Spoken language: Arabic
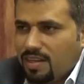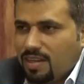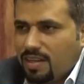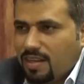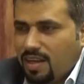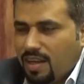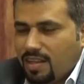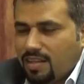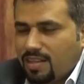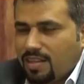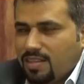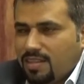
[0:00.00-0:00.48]

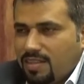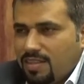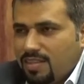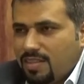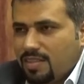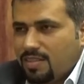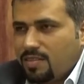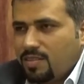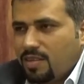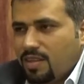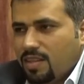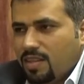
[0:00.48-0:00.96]
العدد
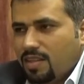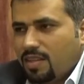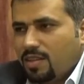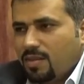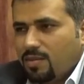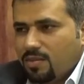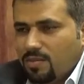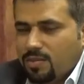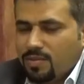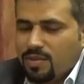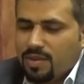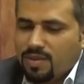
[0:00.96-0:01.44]
نزيده اكثر
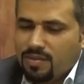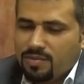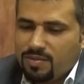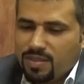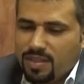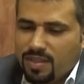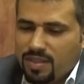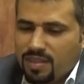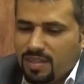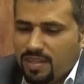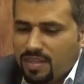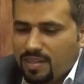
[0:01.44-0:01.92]

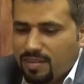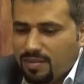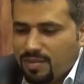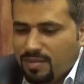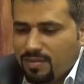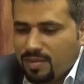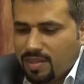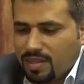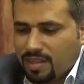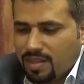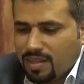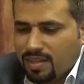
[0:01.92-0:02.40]
وفي عندنا
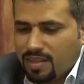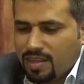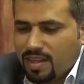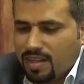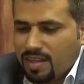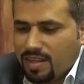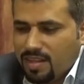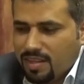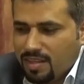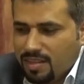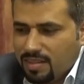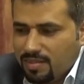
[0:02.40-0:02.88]
الفكره
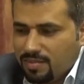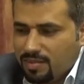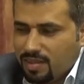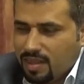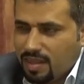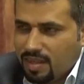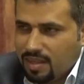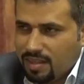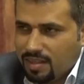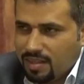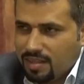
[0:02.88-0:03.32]
الثانيه هي نفتح